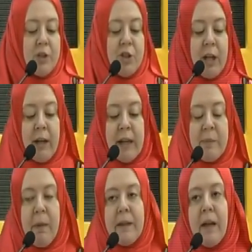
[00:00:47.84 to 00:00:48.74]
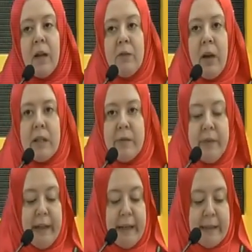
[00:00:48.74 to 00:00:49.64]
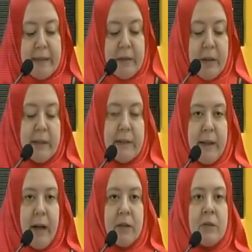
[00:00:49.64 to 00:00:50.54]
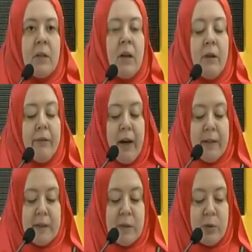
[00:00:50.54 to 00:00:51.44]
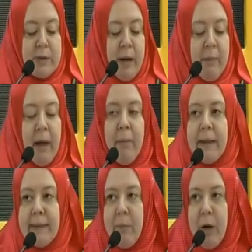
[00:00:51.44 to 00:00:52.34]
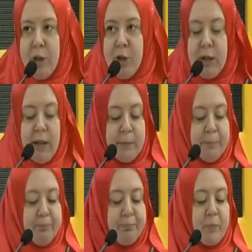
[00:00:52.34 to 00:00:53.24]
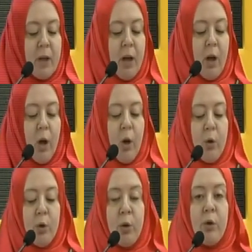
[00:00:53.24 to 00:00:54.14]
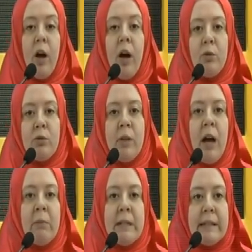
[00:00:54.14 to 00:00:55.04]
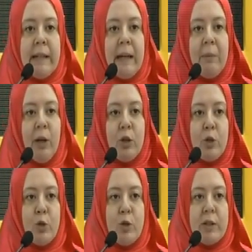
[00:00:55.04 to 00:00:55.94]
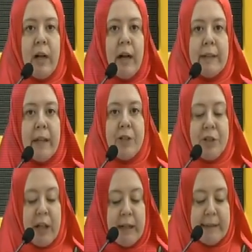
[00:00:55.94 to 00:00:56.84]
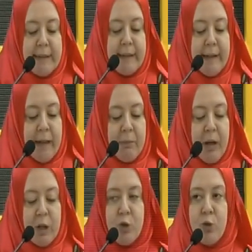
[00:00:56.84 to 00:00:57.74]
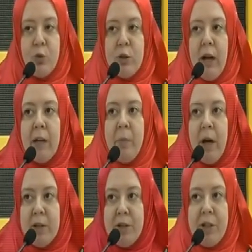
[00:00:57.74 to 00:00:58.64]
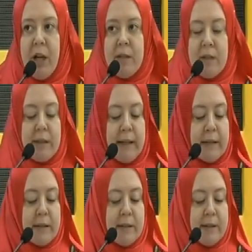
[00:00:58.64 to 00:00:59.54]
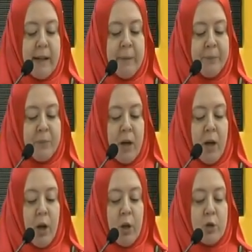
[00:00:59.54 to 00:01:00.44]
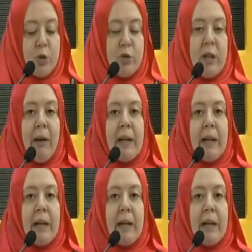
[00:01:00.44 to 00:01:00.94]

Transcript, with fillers: cennet mekan vasfıyla anılan Fatih Sultan Mehmet'le başlayalım. Ünlü kanunnamesiyle biliyorsunuz kardeş katlini meşru kılan padişahtır kendisi. Şunu da